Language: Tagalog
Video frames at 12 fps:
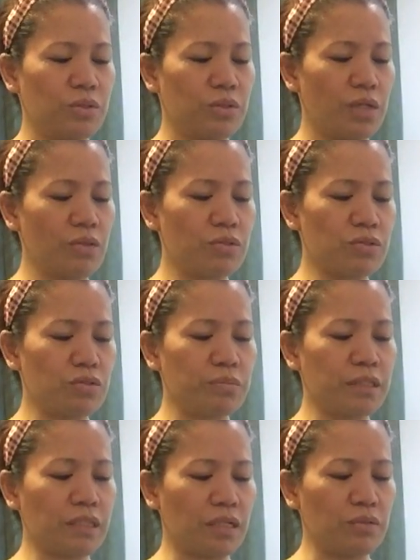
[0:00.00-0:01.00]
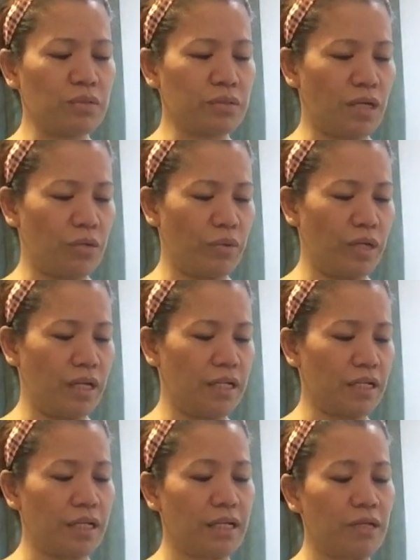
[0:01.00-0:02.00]
ang gustong
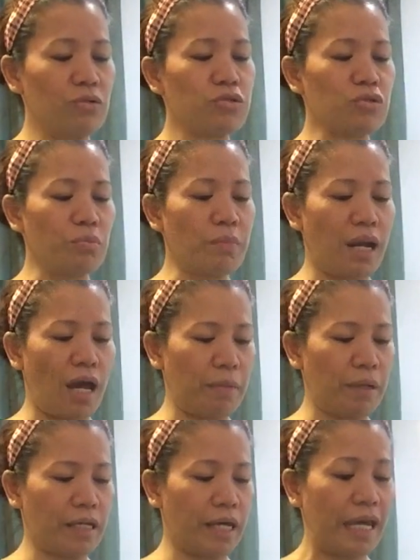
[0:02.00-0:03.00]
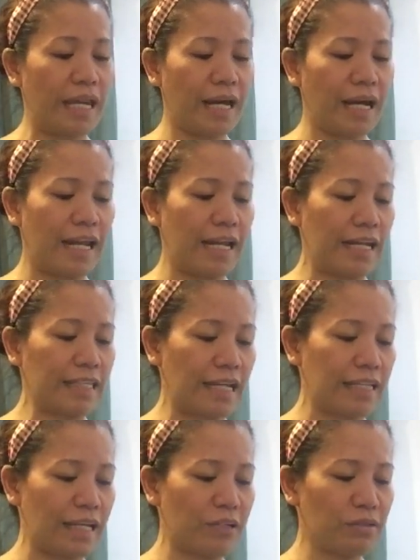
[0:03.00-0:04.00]
magtanong-tanong gustong malaman kaya nang
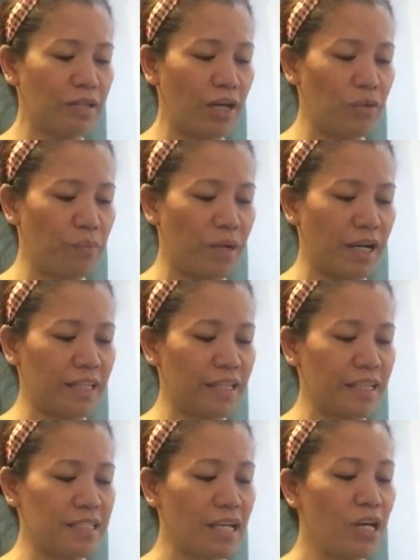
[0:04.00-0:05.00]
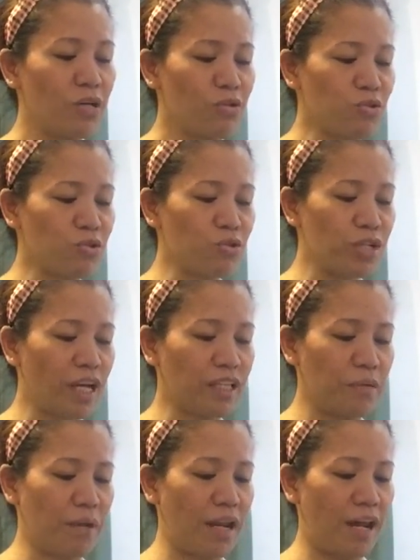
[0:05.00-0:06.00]
nagtatanong tayo para at least gusto
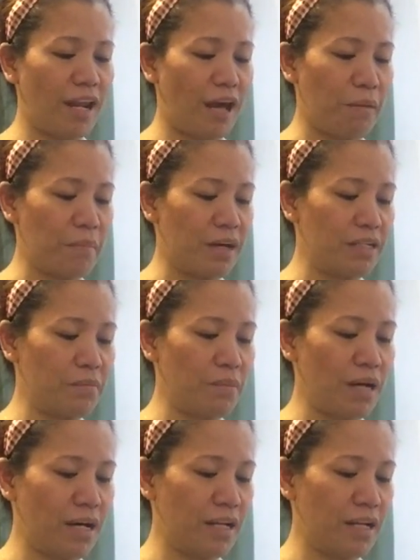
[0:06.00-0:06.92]
natin malalaman di ba